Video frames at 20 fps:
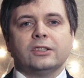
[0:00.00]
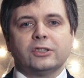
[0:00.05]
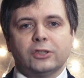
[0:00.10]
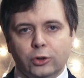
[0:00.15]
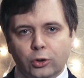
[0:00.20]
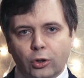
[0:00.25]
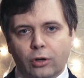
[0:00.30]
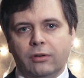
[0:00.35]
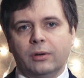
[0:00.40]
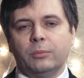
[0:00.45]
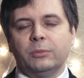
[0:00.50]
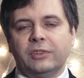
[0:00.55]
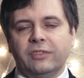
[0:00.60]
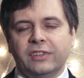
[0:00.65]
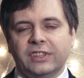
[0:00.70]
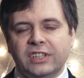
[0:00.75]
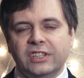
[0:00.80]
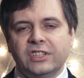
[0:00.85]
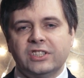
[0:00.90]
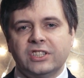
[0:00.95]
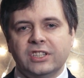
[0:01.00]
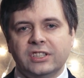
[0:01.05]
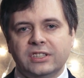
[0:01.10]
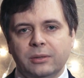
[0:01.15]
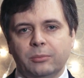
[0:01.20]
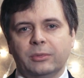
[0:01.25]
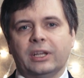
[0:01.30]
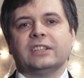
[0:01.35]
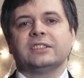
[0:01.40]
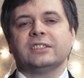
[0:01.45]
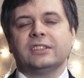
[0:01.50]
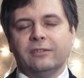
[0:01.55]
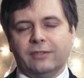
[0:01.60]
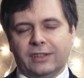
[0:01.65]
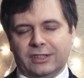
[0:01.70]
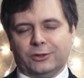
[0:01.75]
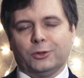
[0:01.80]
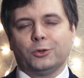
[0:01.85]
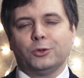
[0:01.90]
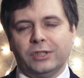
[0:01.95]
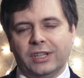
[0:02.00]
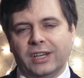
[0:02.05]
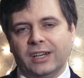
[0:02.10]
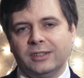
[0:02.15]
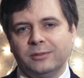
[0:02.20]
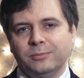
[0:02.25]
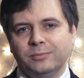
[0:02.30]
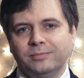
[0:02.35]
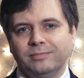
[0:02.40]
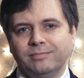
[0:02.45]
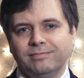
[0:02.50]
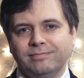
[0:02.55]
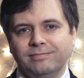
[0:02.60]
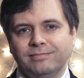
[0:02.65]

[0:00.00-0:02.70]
С новым 2017 вас, друзья!